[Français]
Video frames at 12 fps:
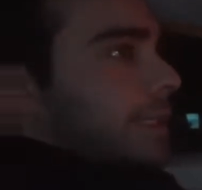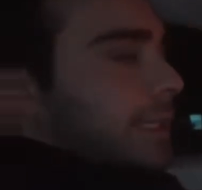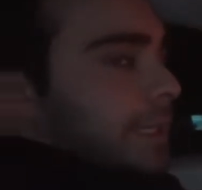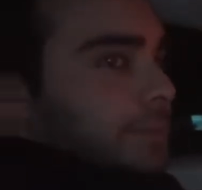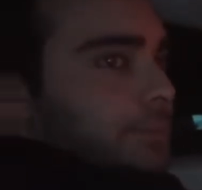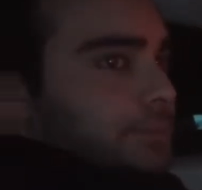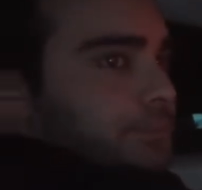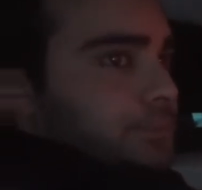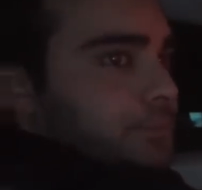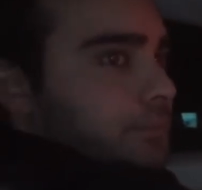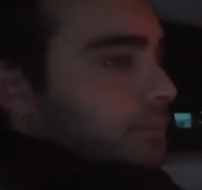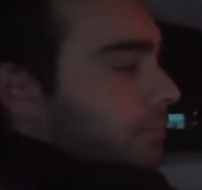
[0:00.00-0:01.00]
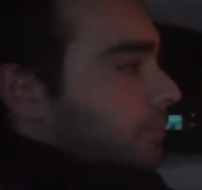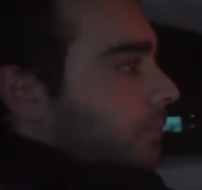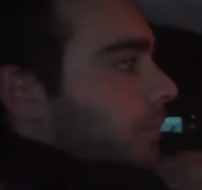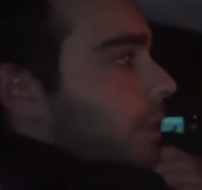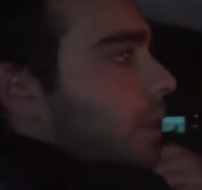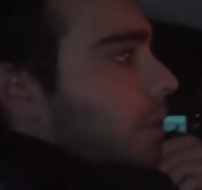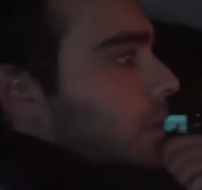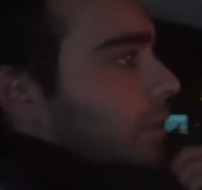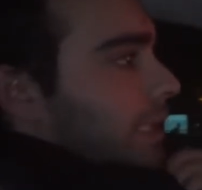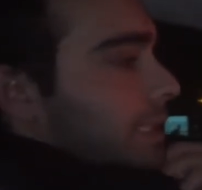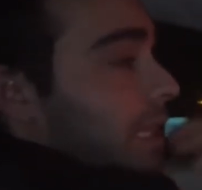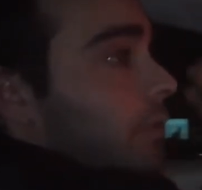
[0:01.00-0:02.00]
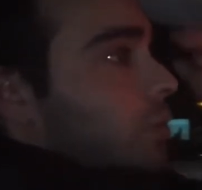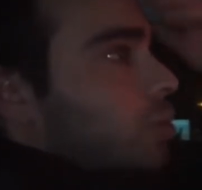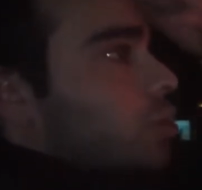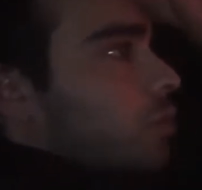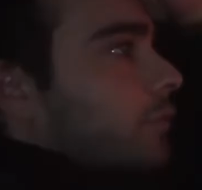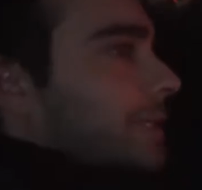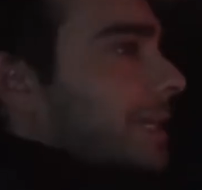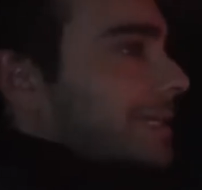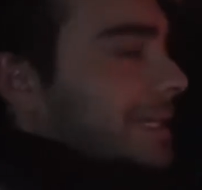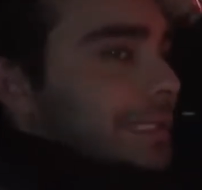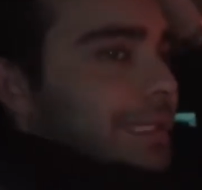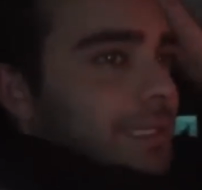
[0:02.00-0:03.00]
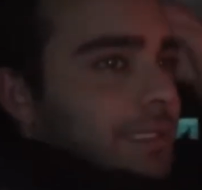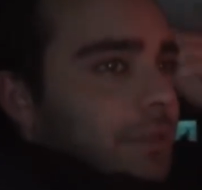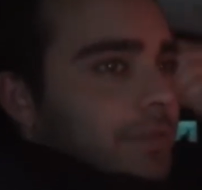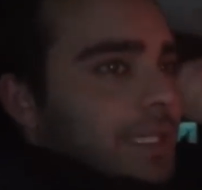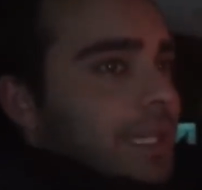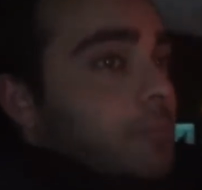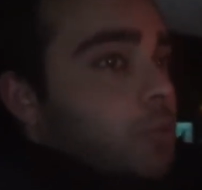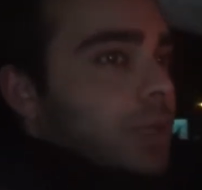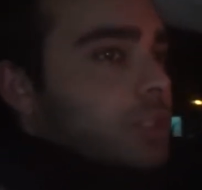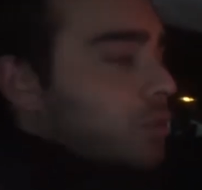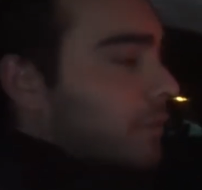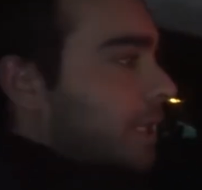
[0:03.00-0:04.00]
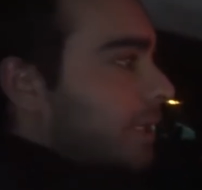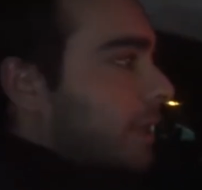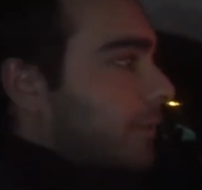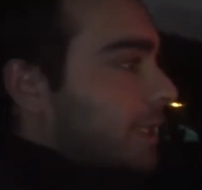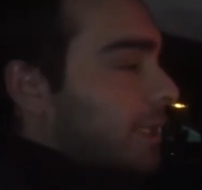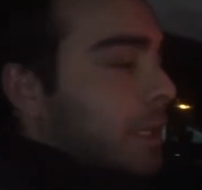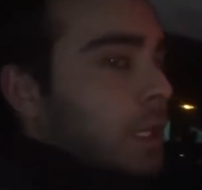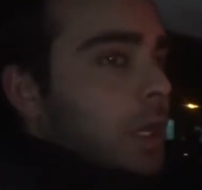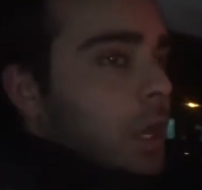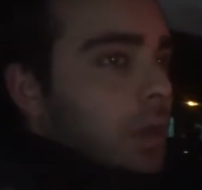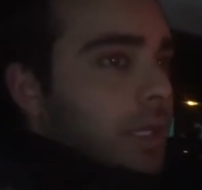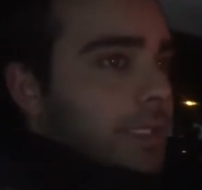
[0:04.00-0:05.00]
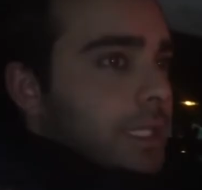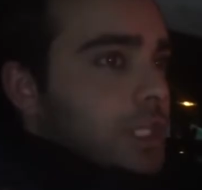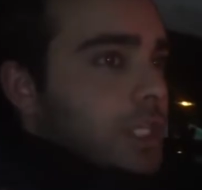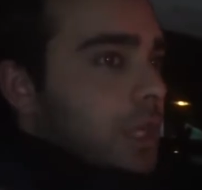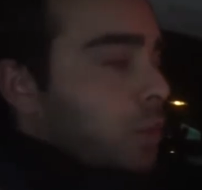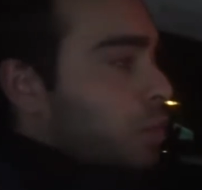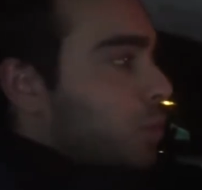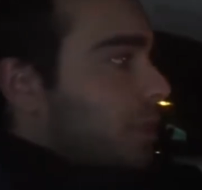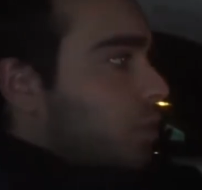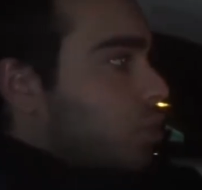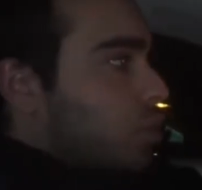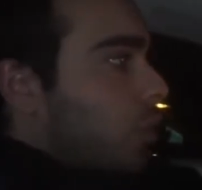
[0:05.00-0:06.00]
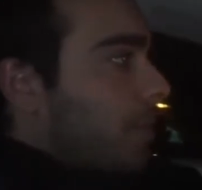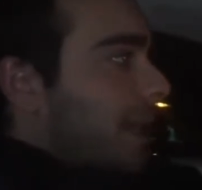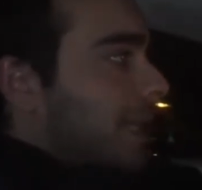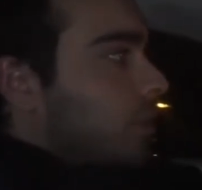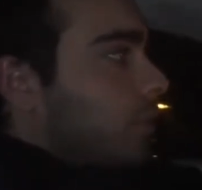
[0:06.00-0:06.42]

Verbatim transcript: en été en été, la voiture chauffe très très très très vite, la boîte chauffe très très vite. En été, je la conduis toujours